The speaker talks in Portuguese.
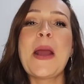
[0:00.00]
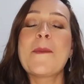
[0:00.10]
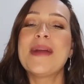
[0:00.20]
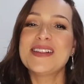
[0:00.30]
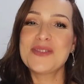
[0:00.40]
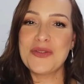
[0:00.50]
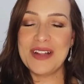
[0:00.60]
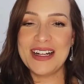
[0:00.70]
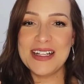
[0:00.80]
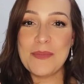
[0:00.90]
Mas vou falar
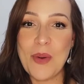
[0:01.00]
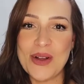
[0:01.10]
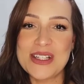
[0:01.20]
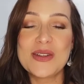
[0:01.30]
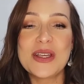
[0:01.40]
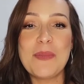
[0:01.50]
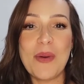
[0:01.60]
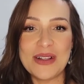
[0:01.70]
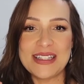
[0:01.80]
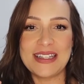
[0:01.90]
de hipóteses, do que
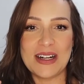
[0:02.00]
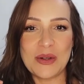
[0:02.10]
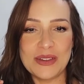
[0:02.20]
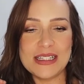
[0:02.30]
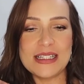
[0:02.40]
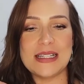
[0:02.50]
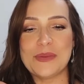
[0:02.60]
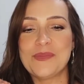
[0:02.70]
pode estar acontecendo.